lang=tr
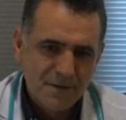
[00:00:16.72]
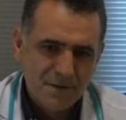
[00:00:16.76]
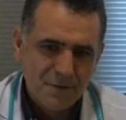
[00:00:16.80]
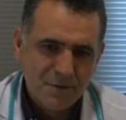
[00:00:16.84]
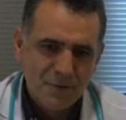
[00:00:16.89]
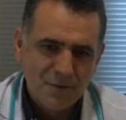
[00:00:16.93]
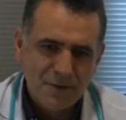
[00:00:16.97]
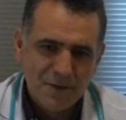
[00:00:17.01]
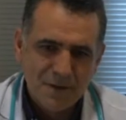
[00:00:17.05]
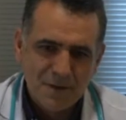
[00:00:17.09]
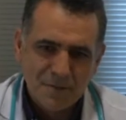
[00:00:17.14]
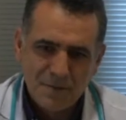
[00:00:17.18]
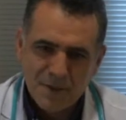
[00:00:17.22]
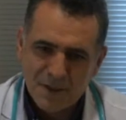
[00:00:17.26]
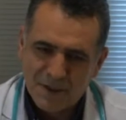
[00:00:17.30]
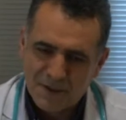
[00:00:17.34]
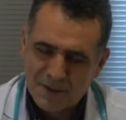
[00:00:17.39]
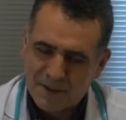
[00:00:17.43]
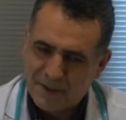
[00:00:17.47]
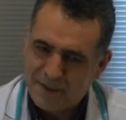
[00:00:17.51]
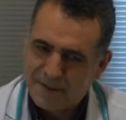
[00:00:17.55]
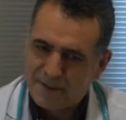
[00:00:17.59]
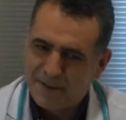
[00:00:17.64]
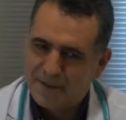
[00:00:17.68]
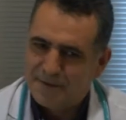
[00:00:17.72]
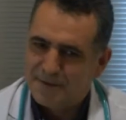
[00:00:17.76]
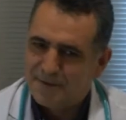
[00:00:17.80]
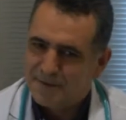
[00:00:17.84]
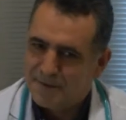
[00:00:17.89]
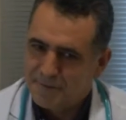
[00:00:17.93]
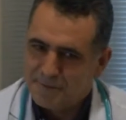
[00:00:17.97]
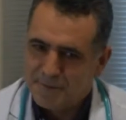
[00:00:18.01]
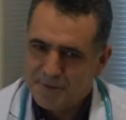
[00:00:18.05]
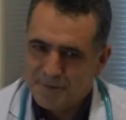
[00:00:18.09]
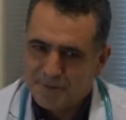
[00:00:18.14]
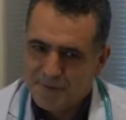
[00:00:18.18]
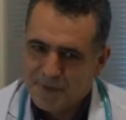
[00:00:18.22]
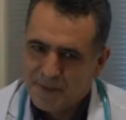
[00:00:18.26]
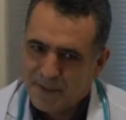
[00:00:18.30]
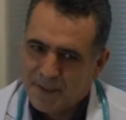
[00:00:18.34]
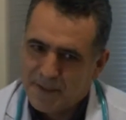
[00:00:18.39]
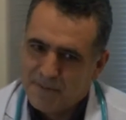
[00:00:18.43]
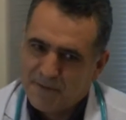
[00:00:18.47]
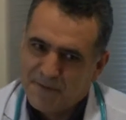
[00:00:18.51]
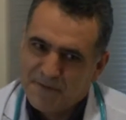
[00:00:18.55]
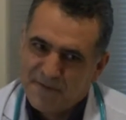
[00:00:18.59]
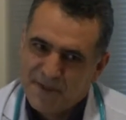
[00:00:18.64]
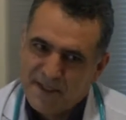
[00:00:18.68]
olaya başlarken dediğim gibi
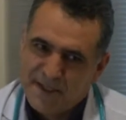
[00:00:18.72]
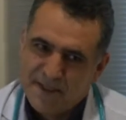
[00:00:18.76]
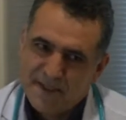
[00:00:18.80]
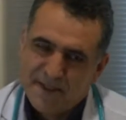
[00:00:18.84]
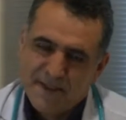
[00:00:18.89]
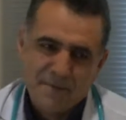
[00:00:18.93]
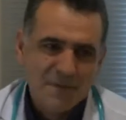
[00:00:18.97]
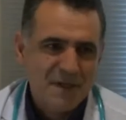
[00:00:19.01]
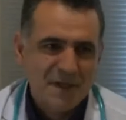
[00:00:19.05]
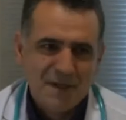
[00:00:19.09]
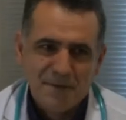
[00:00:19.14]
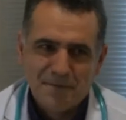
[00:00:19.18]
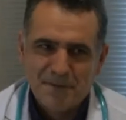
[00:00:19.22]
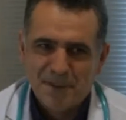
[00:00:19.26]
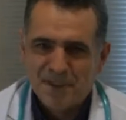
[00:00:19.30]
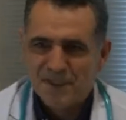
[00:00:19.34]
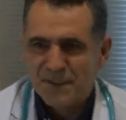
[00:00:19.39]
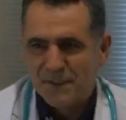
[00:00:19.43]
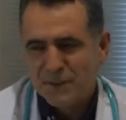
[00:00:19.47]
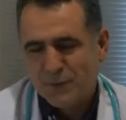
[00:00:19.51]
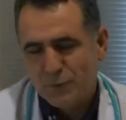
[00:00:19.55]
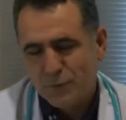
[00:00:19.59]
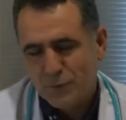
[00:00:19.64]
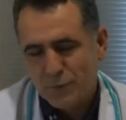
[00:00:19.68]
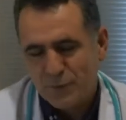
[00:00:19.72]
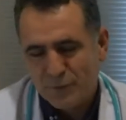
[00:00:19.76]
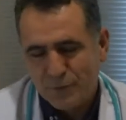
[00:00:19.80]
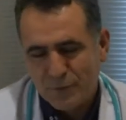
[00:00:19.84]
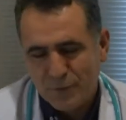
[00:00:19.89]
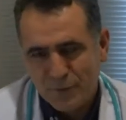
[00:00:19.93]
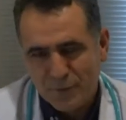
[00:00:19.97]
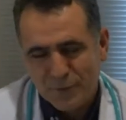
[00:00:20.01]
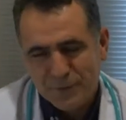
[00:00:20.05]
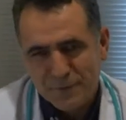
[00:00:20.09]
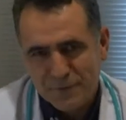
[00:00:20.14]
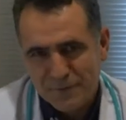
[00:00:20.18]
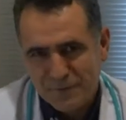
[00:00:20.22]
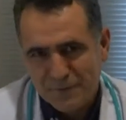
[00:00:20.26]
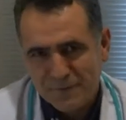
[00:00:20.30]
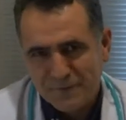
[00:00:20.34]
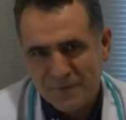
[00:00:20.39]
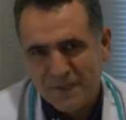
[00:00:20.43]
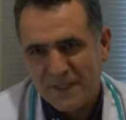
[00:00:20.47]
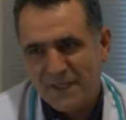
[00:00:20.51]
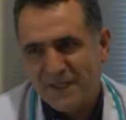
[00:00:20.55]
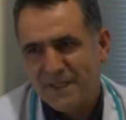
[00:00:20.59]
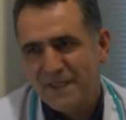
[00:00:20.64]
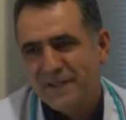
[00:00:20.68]
ebeveynle beraber işi yürütüyoruz
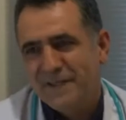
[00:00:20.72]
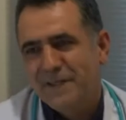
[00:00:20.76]
ve